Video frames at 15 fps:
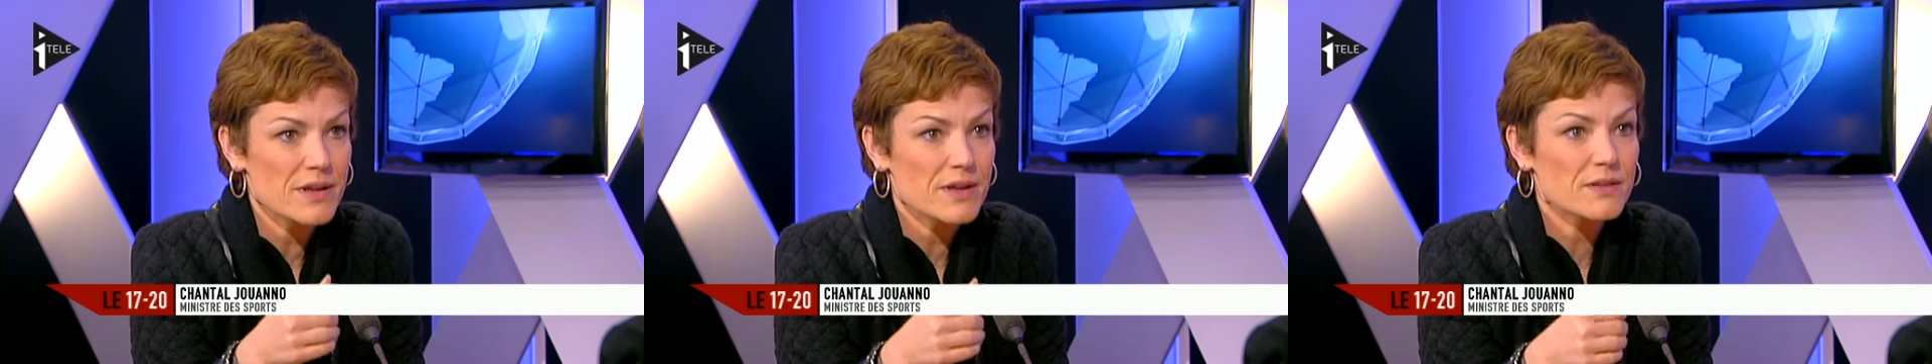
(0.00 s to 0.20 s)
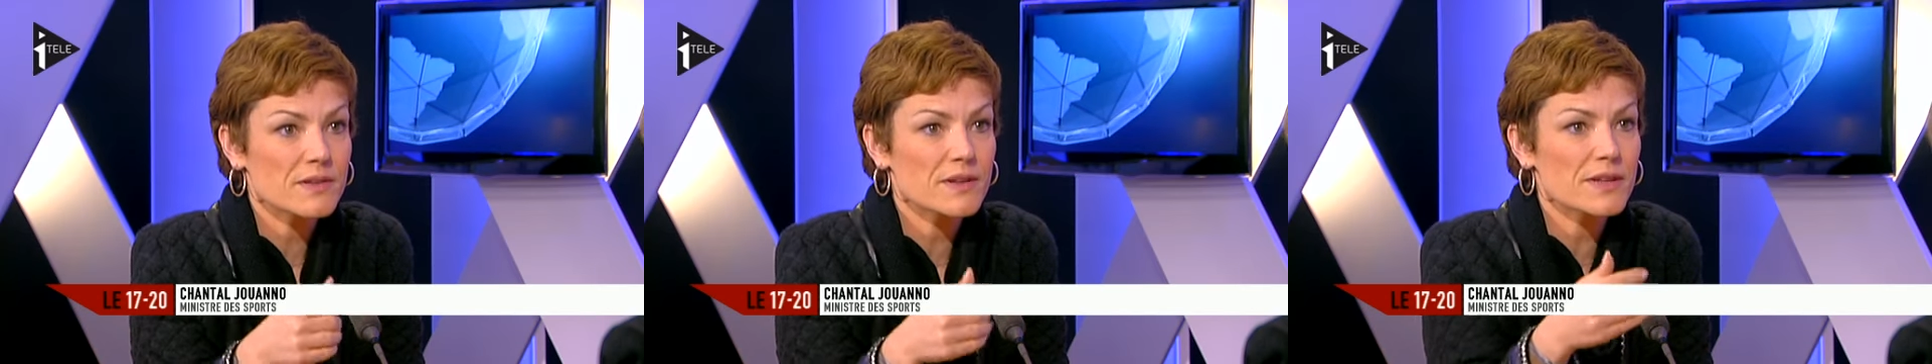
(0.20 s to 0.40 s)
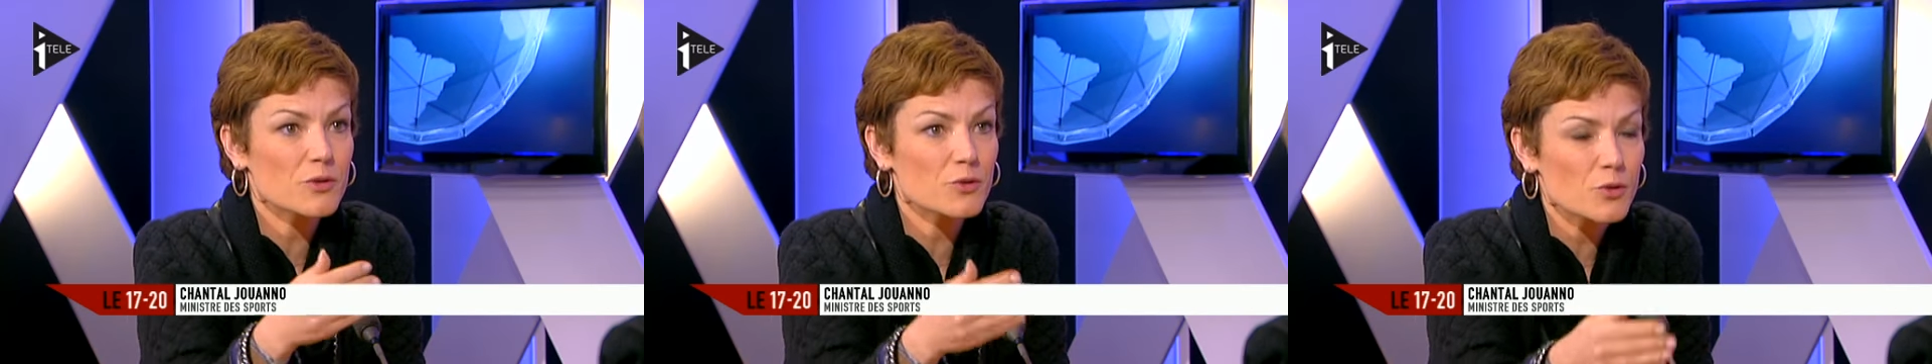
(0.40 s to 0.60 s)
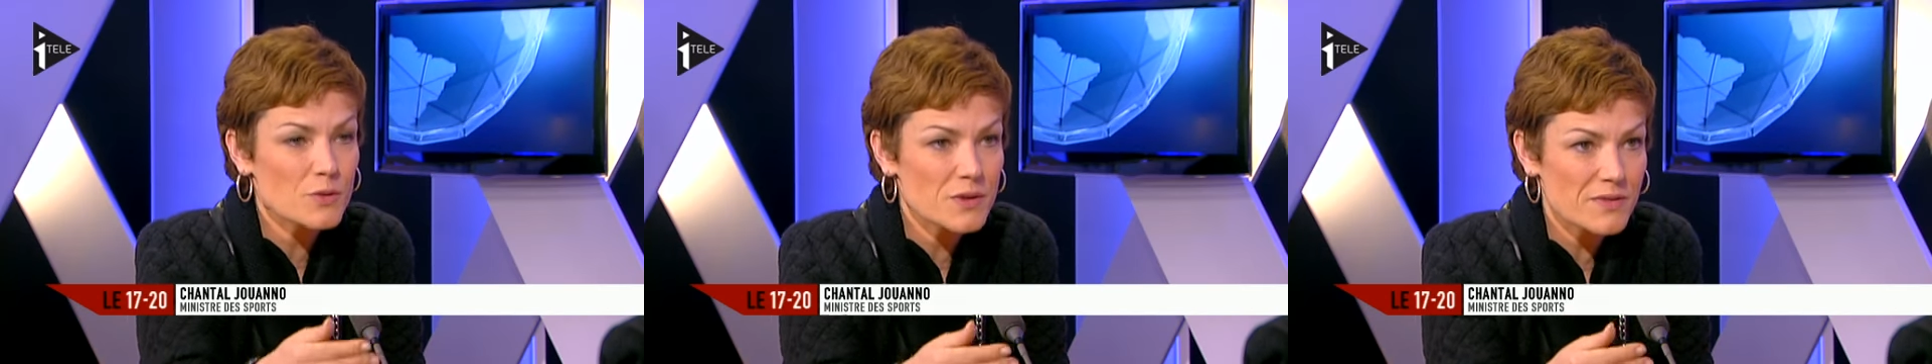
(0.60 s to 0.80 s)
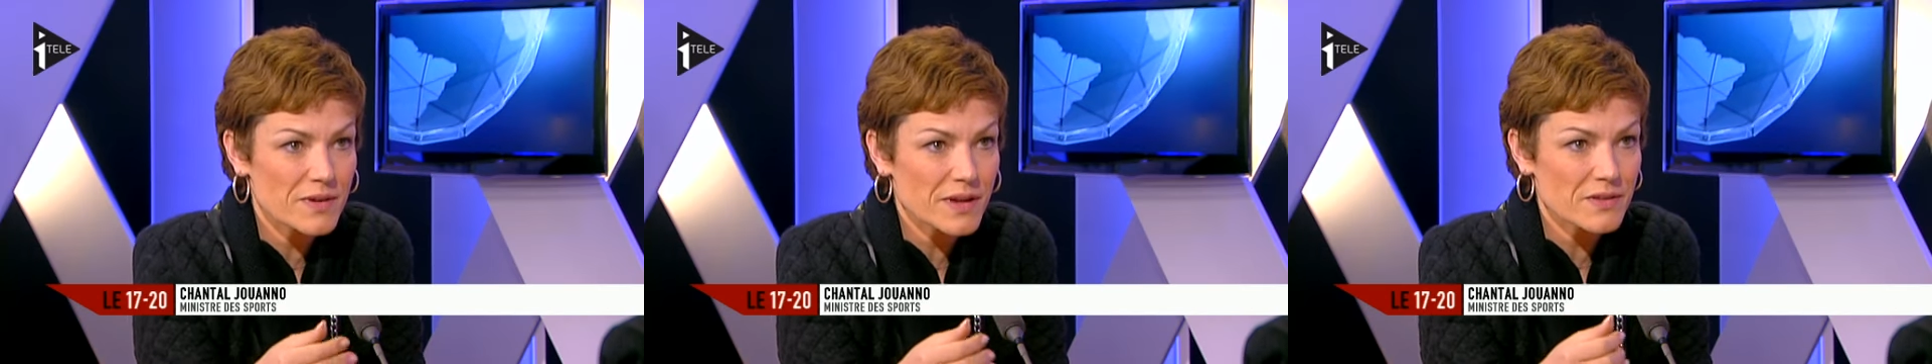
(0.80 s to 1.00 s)
C'est d'être
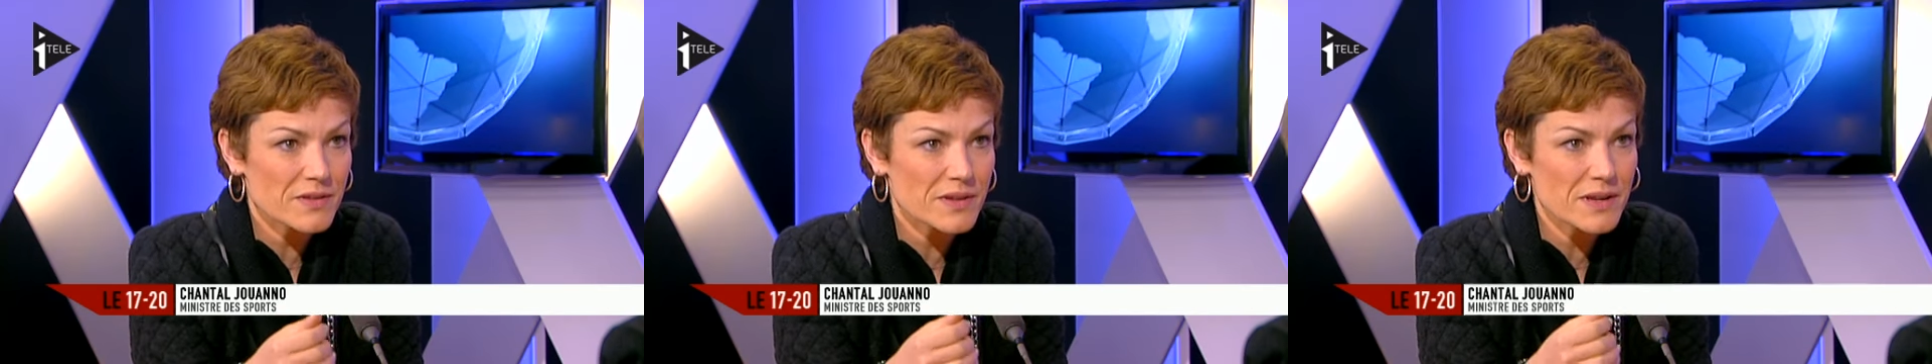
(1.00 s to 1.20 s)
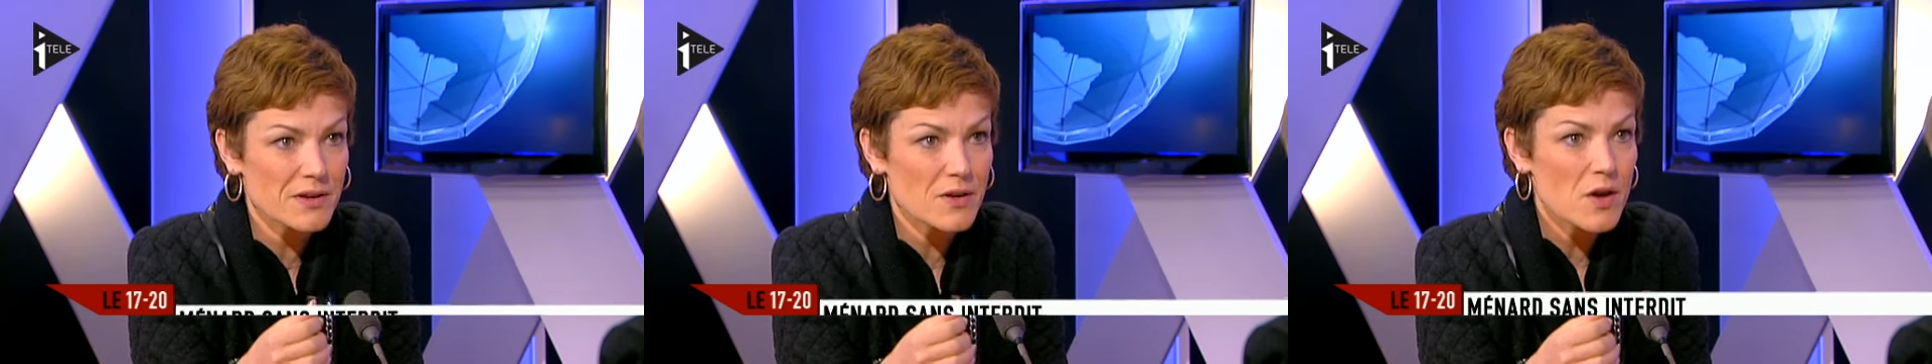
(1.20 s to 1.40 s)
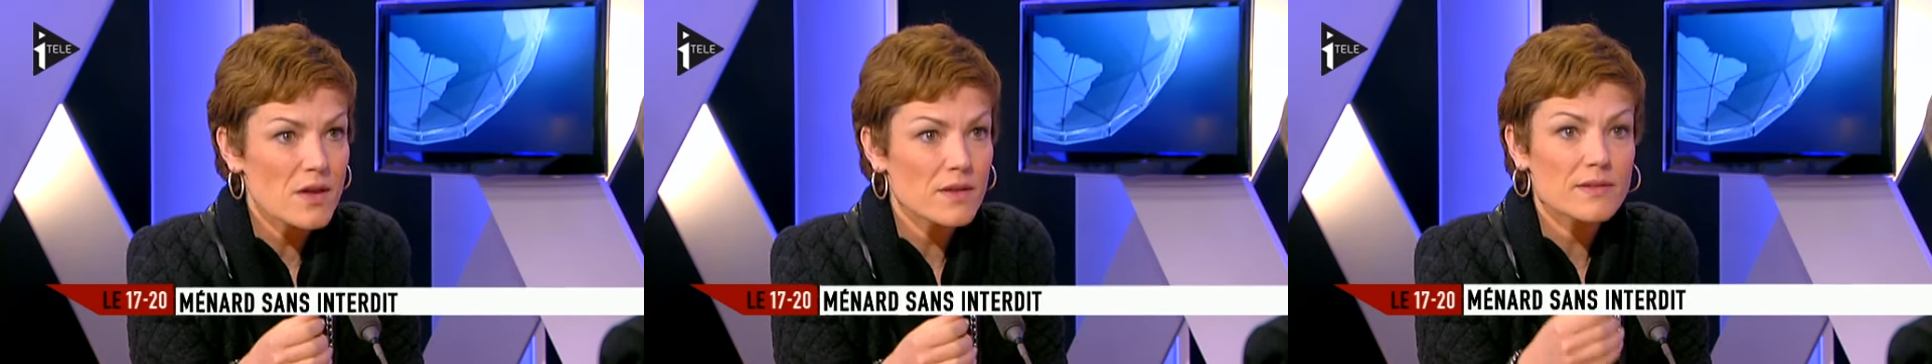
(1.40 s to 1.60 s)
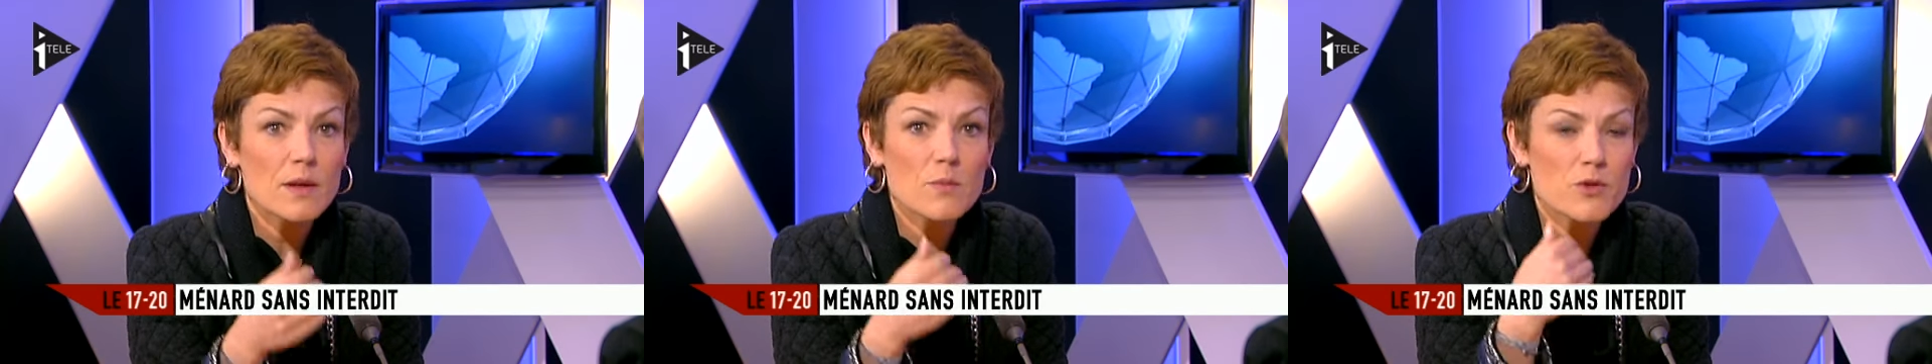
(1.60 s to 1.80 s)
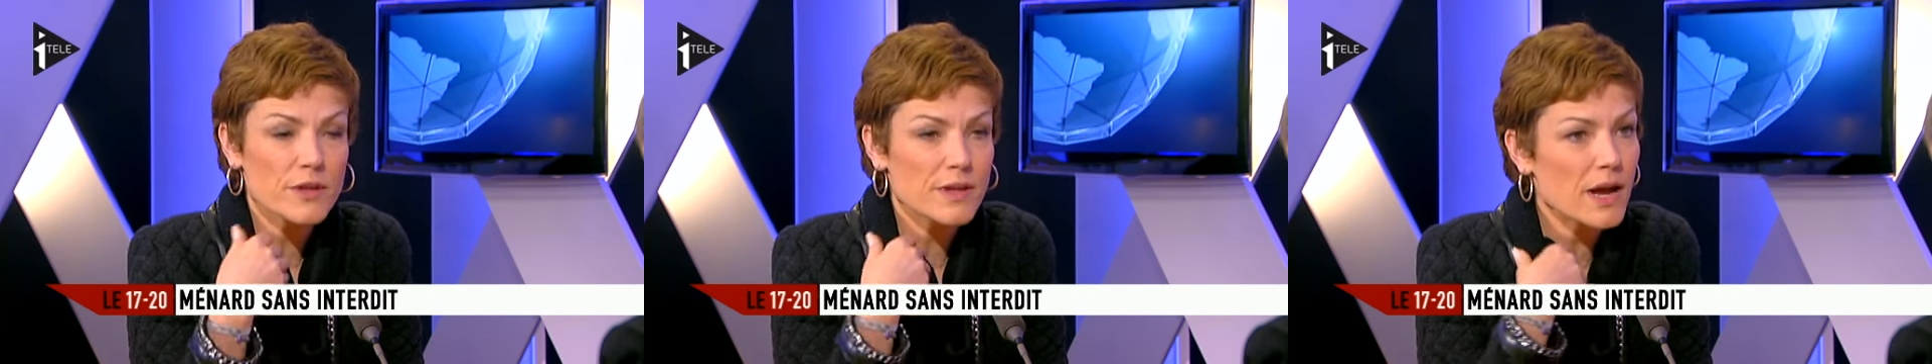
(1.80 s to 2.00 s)
universel.
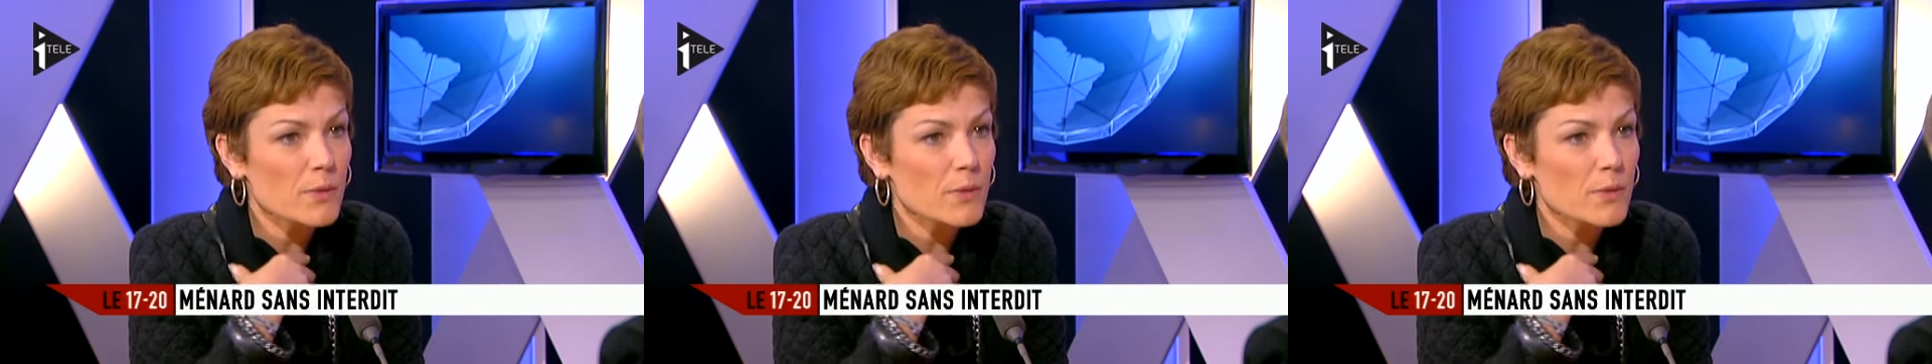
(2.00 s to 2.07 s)
Ça me gêne